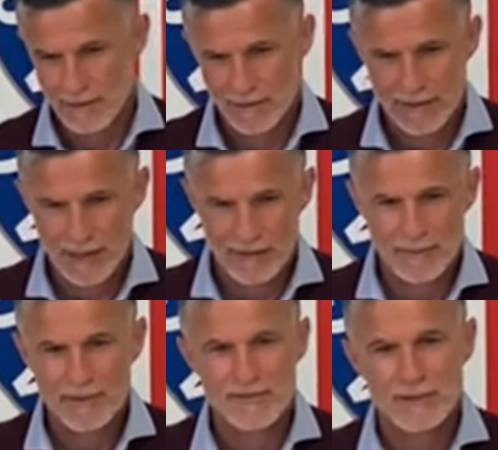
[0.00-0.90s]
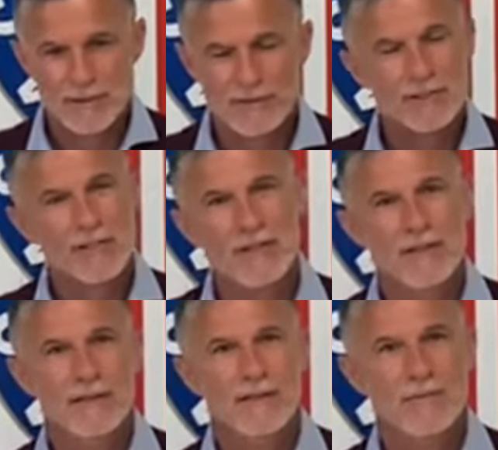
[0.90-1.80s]
Avrei preferito vincere
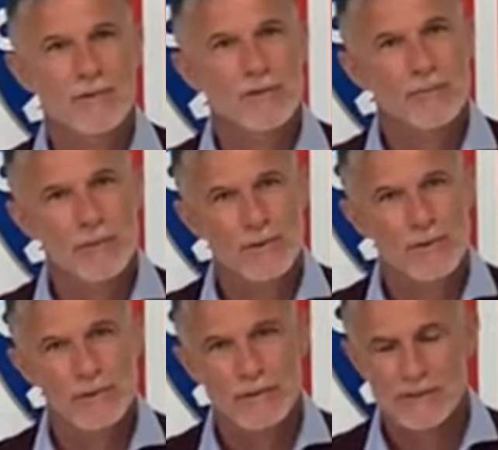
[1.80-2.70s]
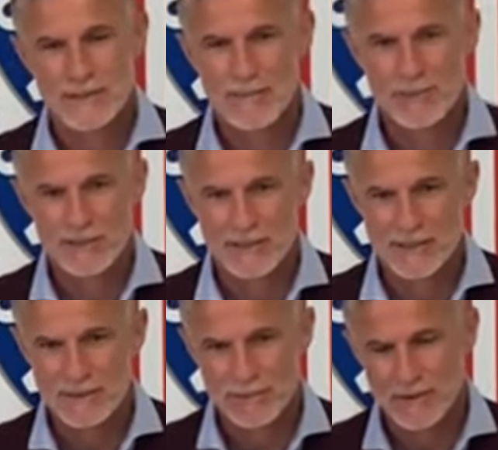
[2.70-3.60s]
in modo più semplice,
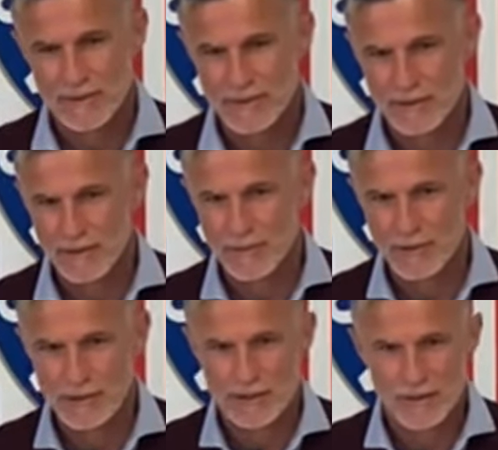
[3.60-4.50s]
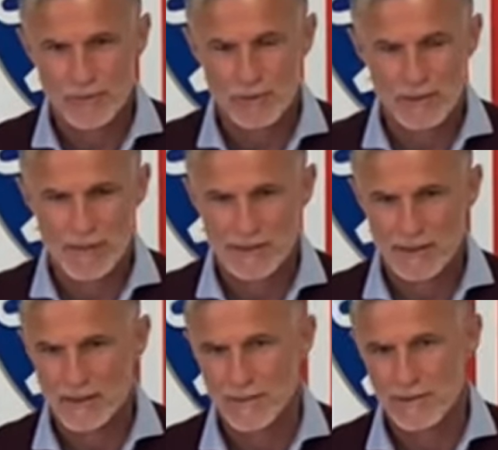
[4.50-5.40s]
senza tutti questi tipi di, di
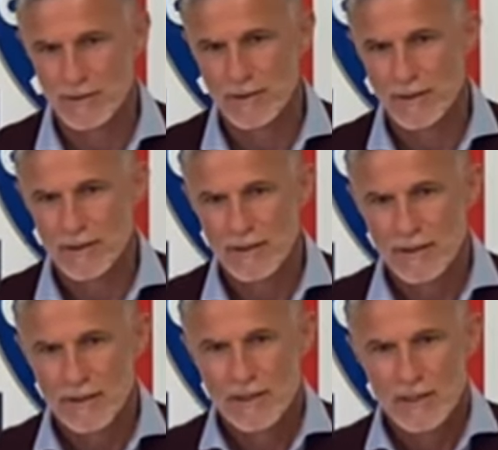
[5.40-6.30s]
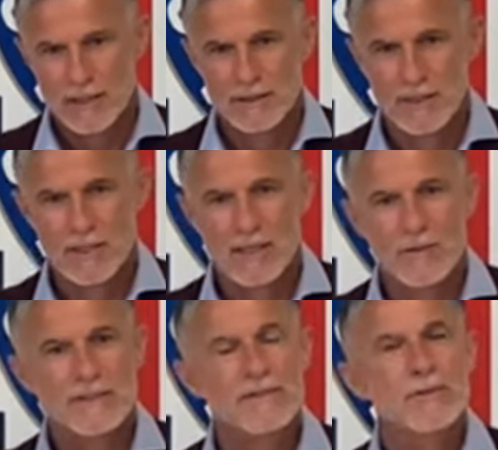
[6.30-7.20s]
problematiche, però direi che
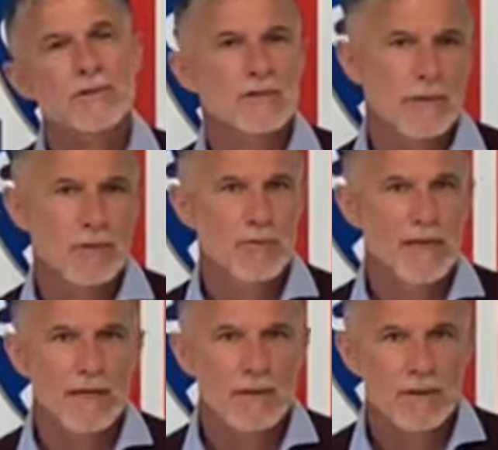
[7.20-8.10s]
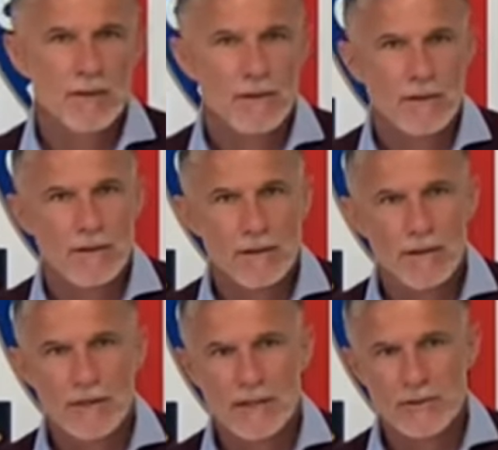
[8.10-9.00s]
queste vittorie sono le più belle, no? Eh,
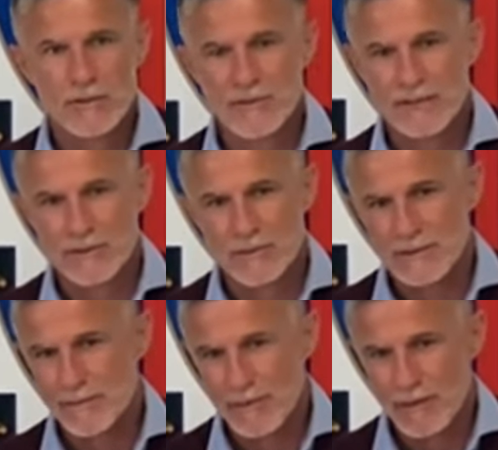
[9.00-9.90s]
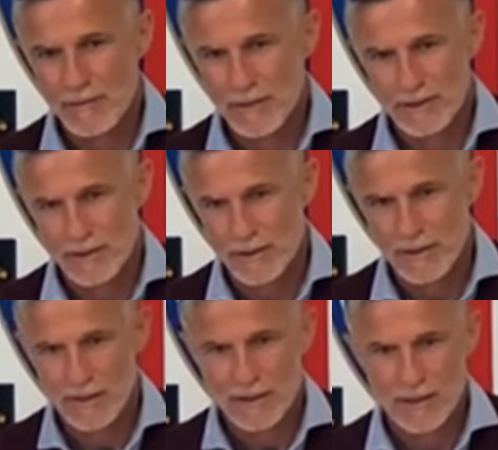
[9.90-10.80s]
le, le sofferte sono sempre quelle migliori
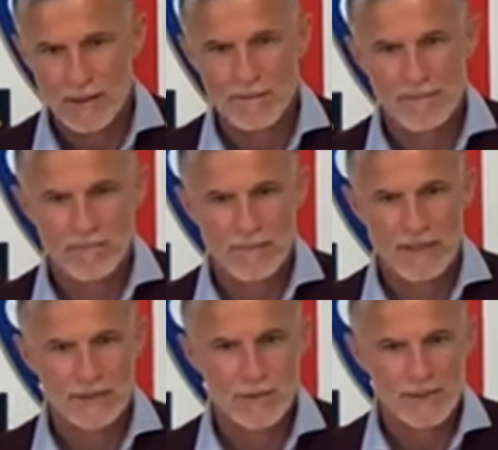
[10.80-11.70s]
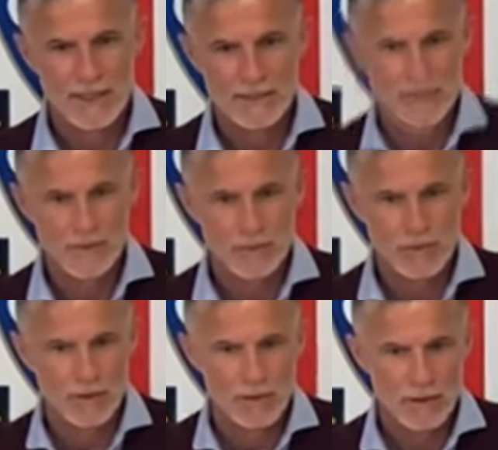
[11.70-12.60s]
e la squadra ha
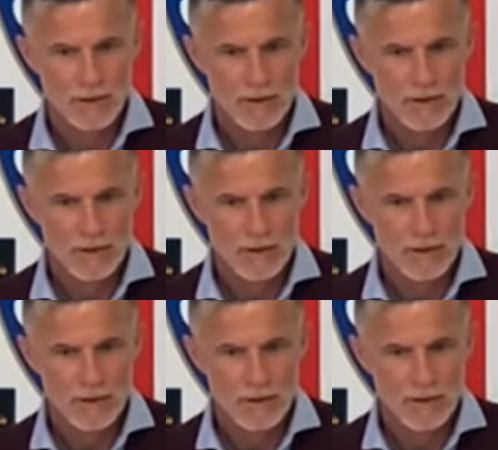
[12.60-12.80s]
saputo,